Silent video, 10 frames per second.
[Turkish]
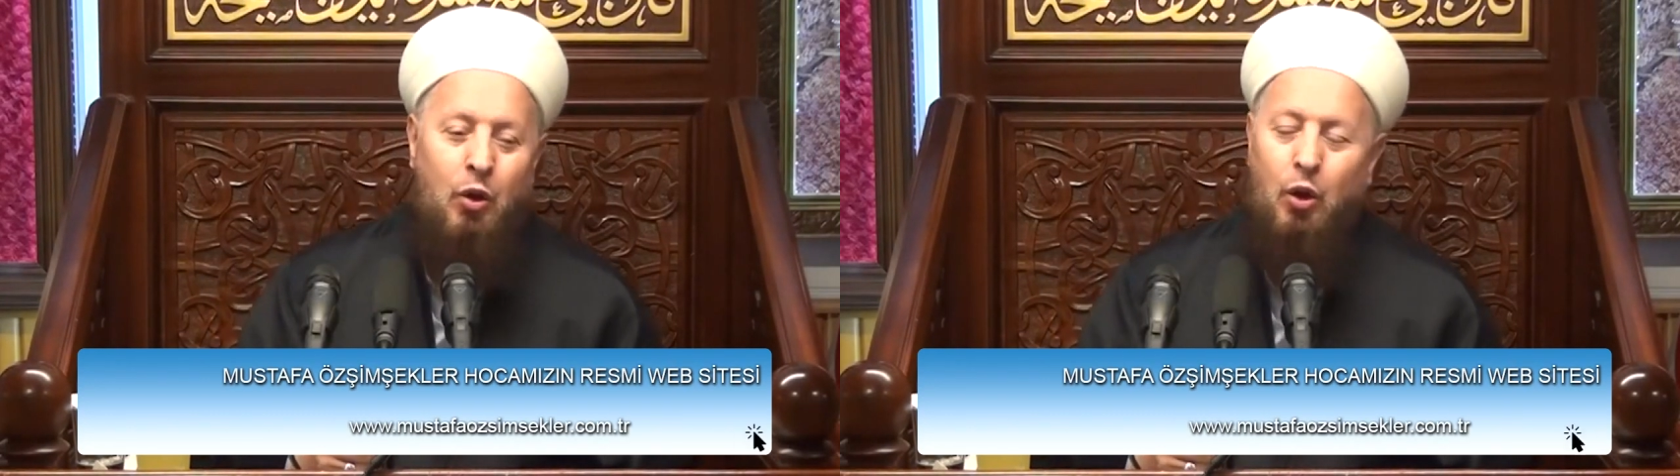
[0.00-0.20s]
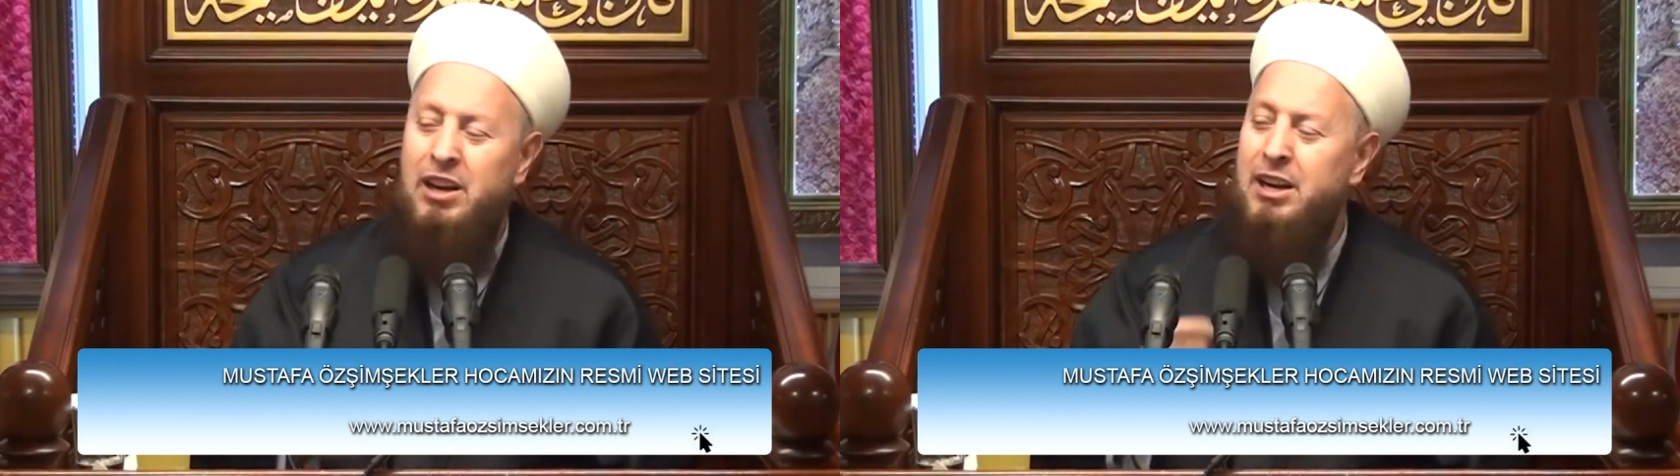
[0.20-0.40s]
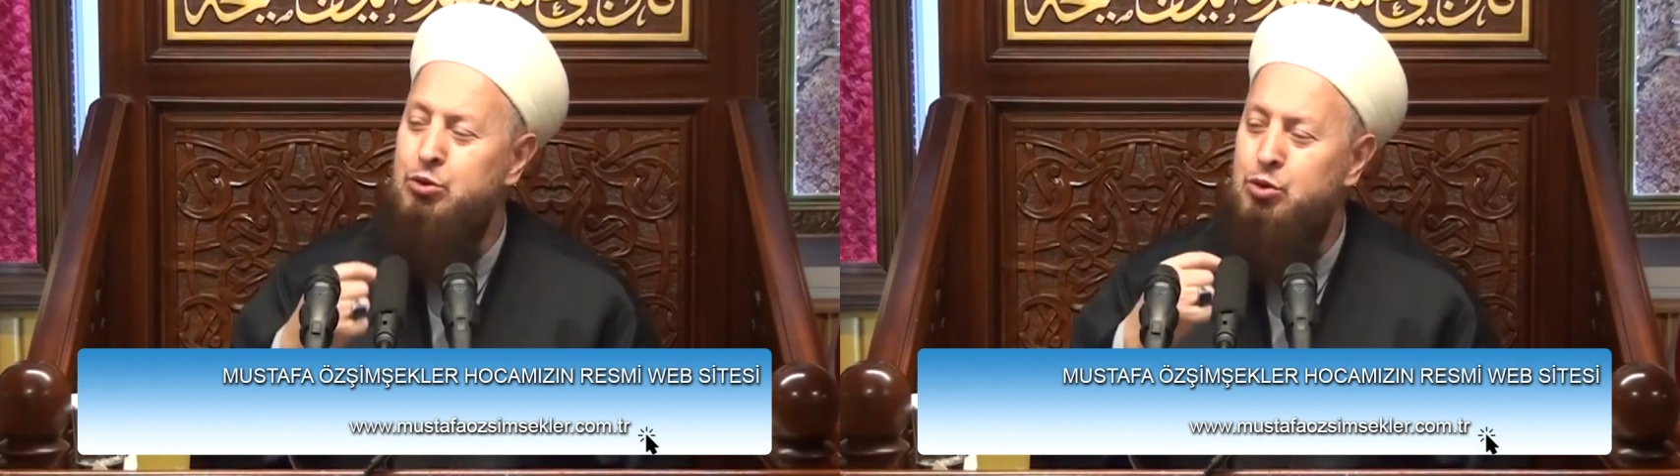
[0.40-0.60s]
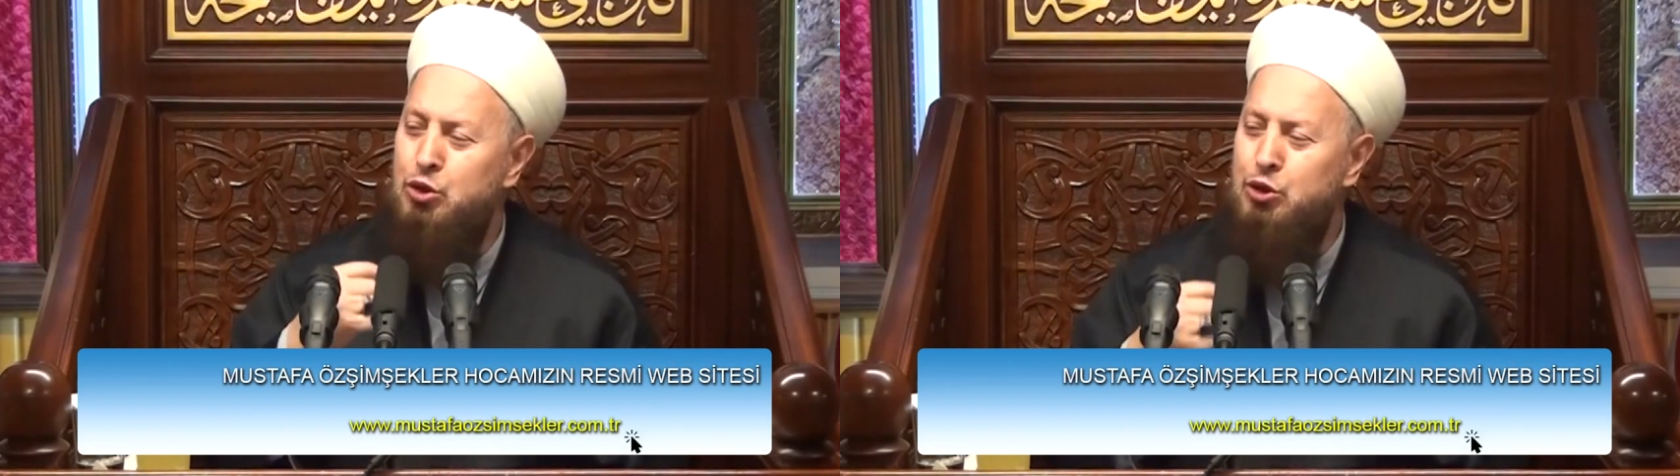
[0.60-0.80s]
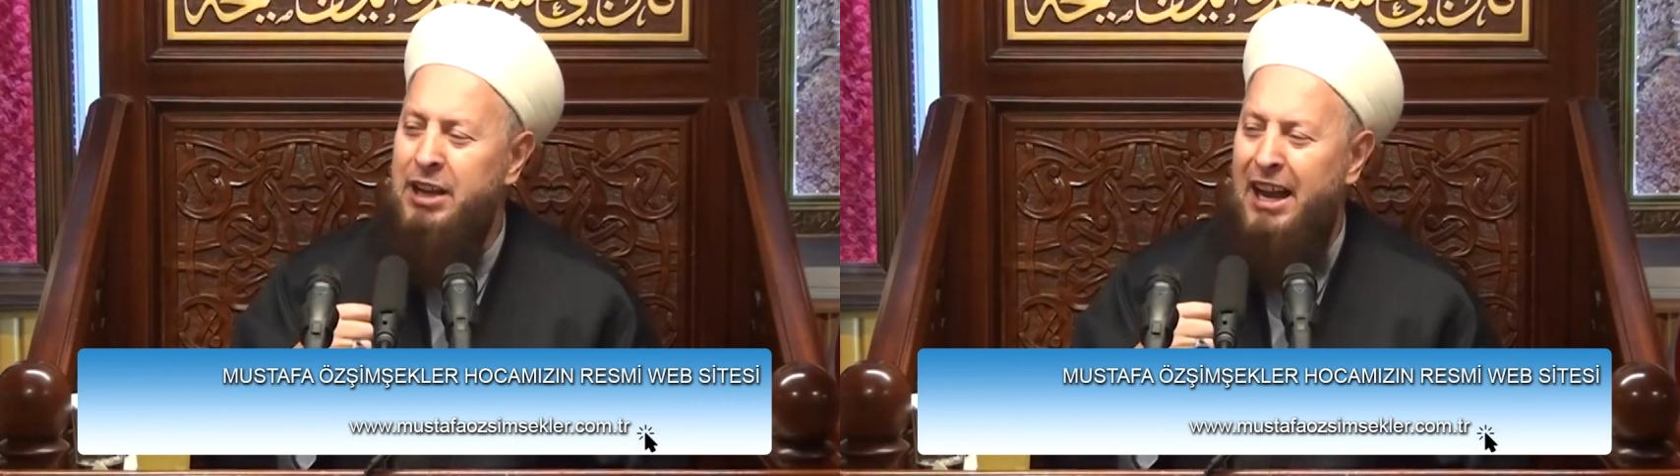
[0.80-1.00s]
Öyle
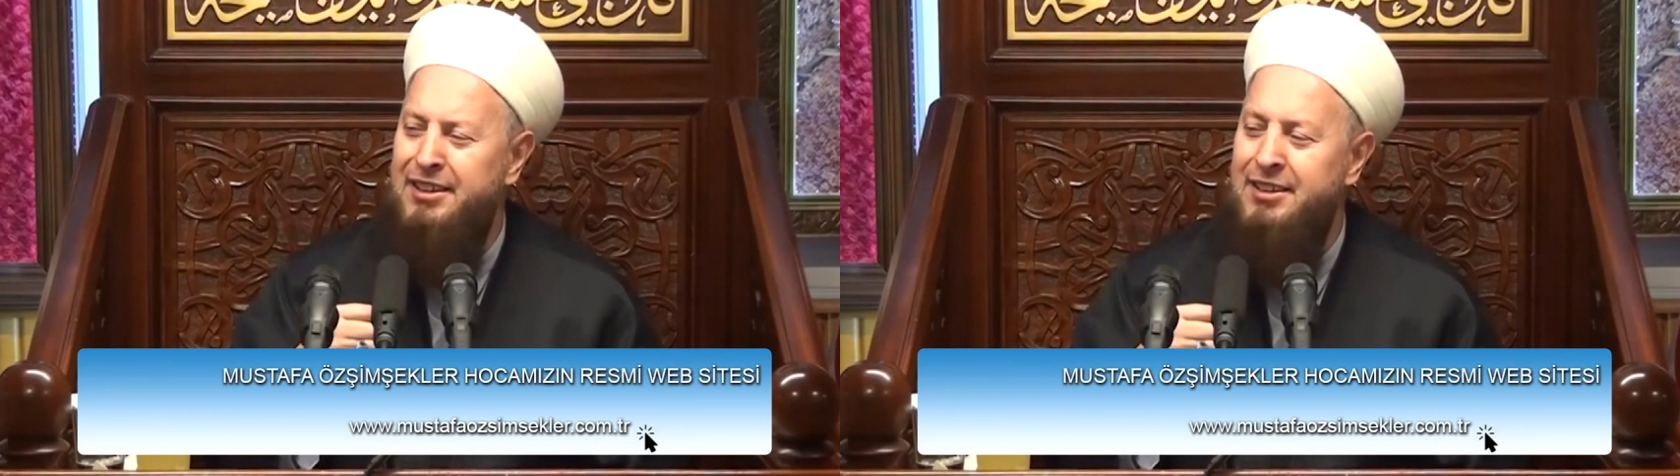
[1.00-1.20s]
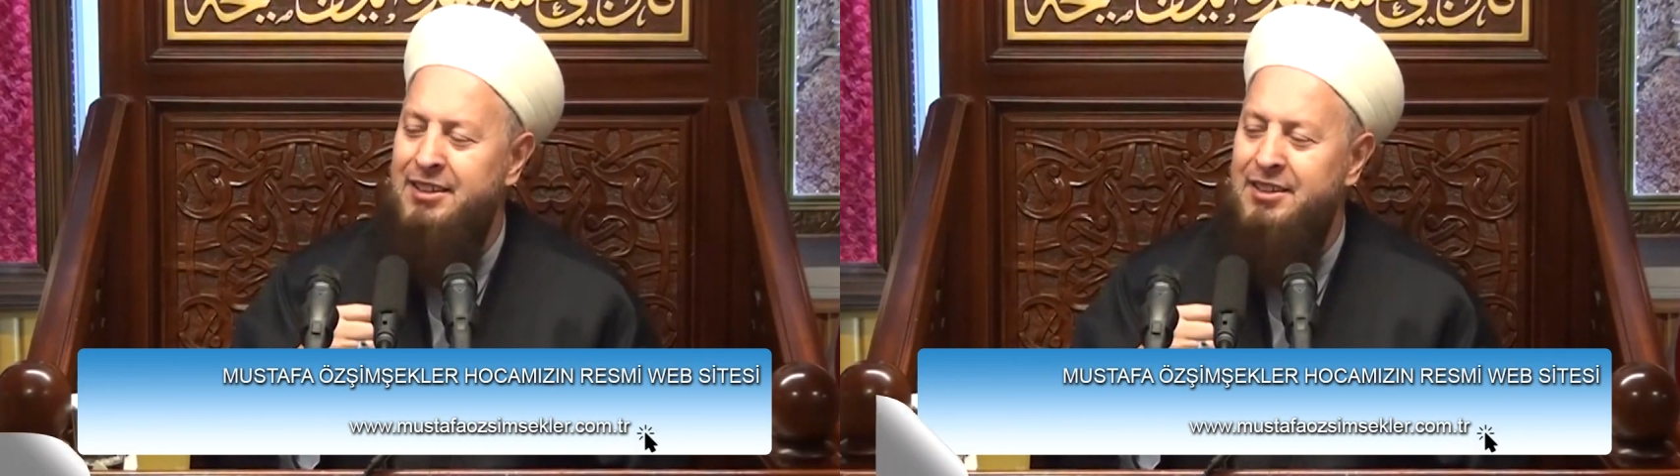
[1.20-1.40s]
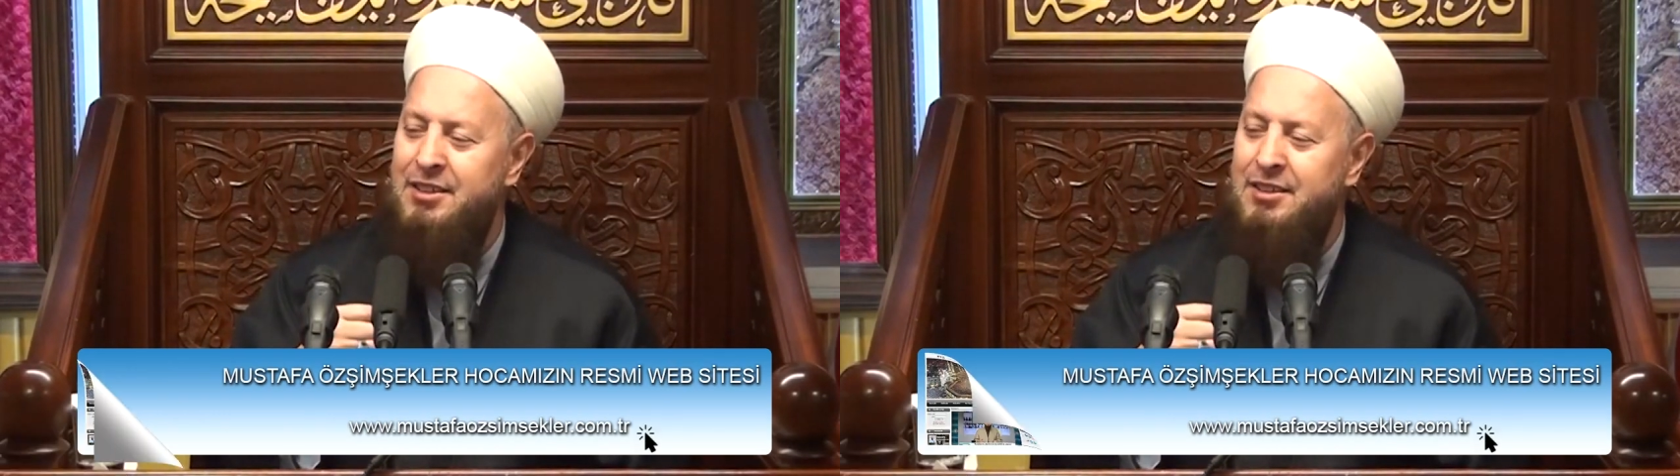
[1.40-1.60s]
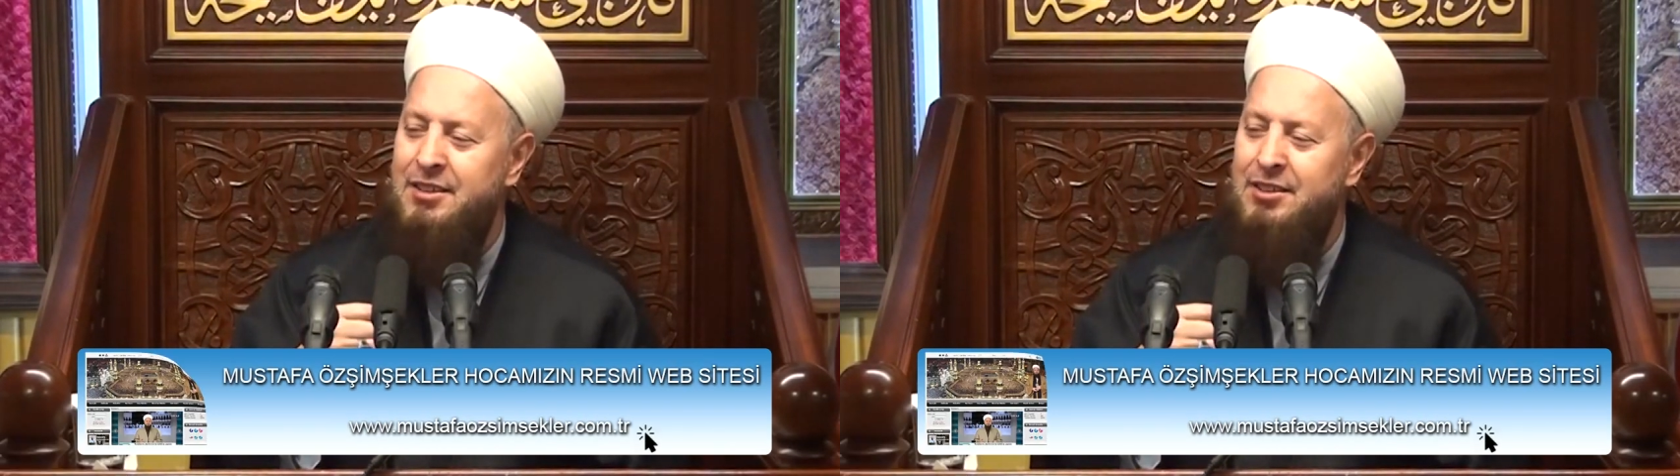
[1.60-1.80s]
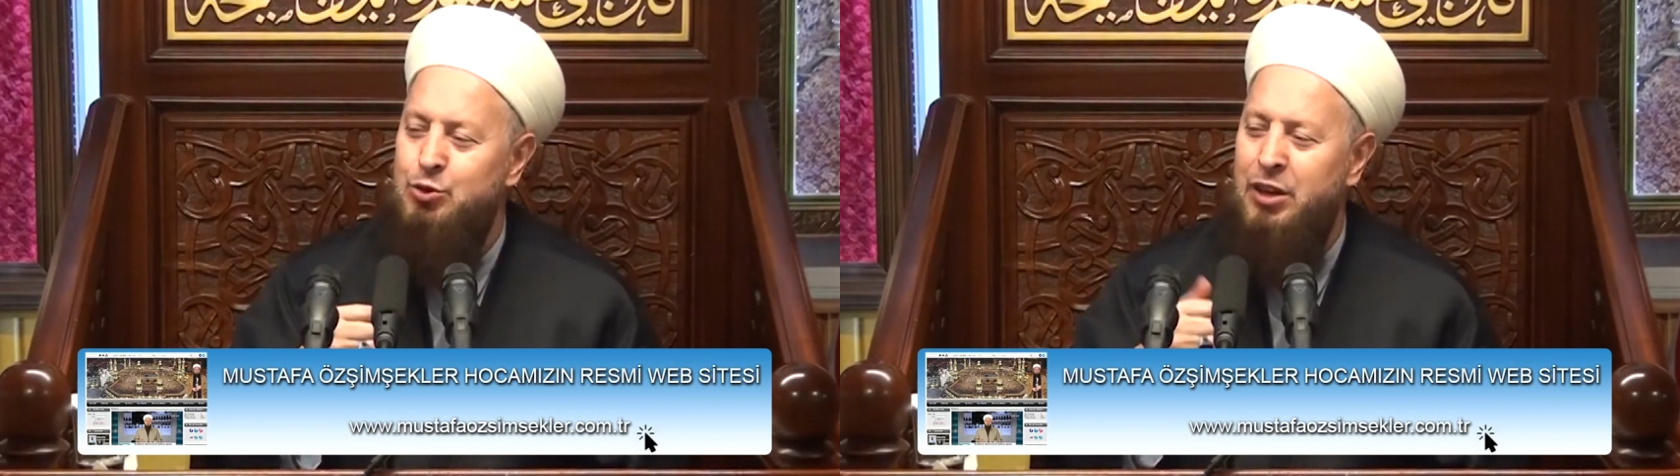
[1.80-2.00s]
düşünürken
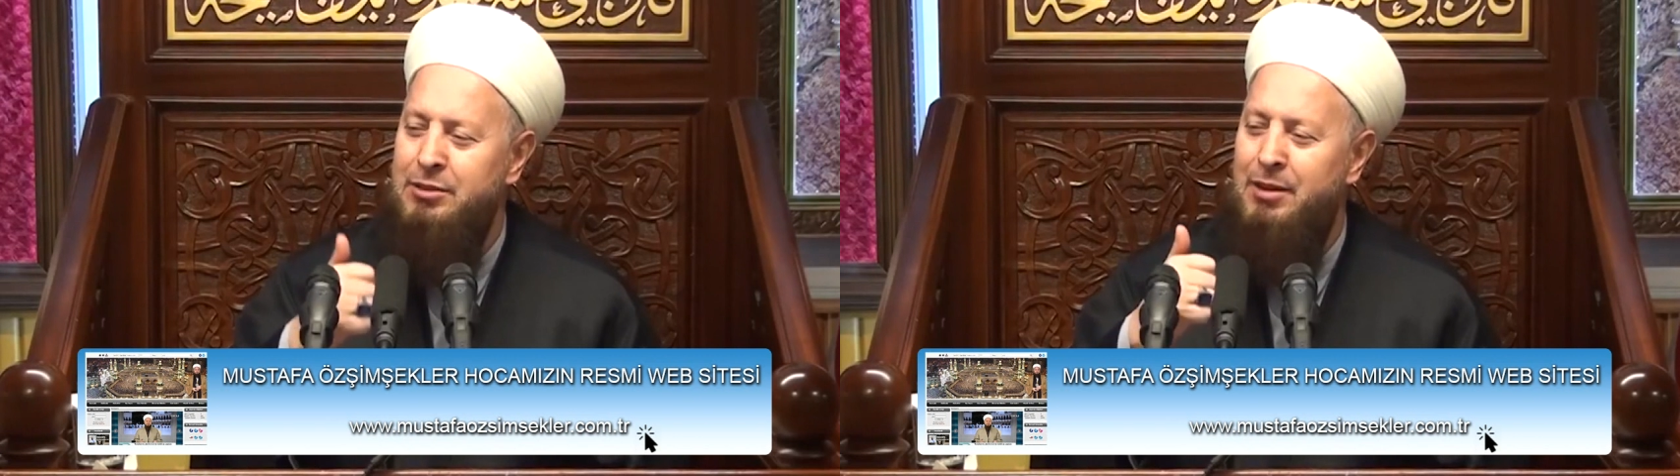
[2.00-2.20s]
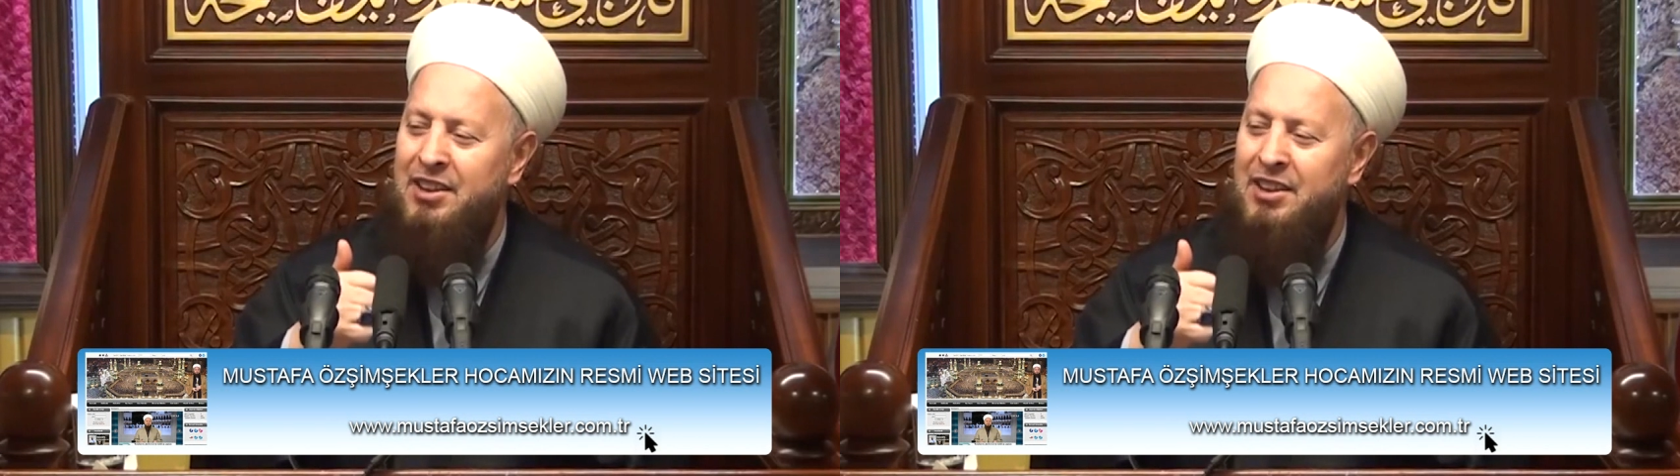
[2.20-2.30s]
Cüneyd